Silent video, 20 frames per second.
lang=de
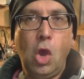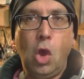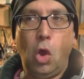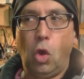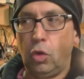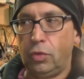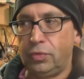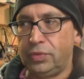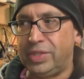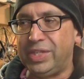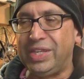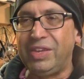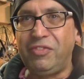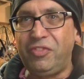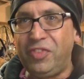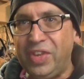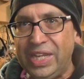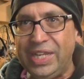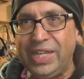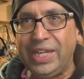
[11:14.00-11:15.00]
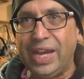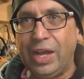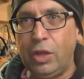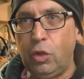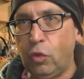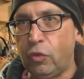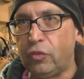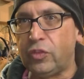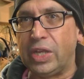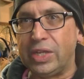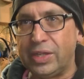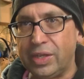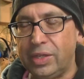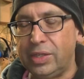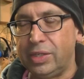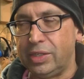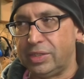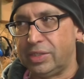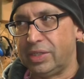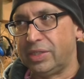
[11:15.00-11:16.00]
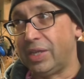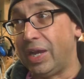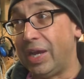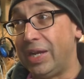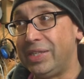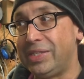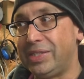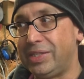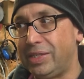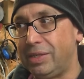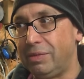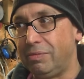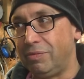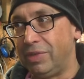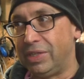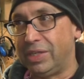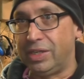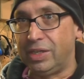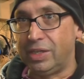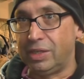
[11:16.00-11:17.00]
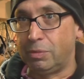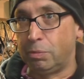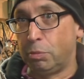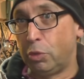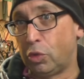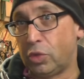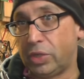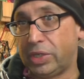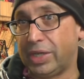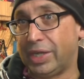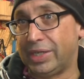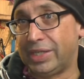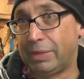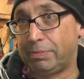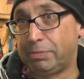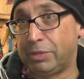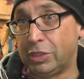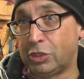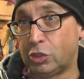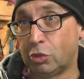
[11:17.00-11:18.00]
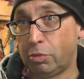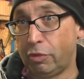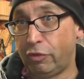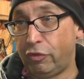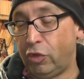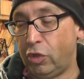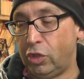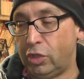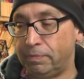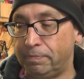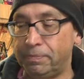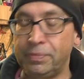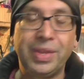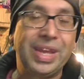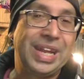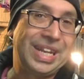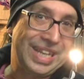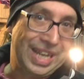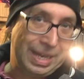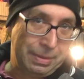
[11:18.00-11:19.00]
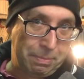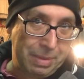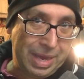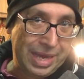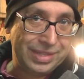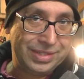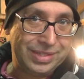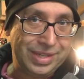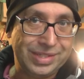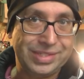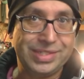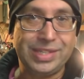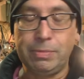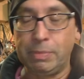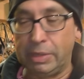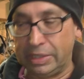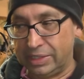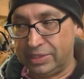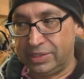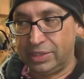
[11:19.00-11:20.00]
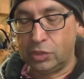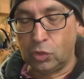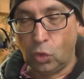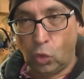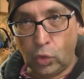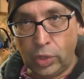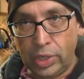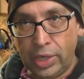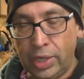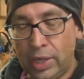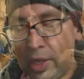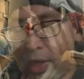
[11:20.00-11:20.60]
Und je weniger Luft da drin ist, das heißt, wenn ihr die Möglichkeit habt, den zu befüllen, dann macht das. Ich mache das jetzt ohne.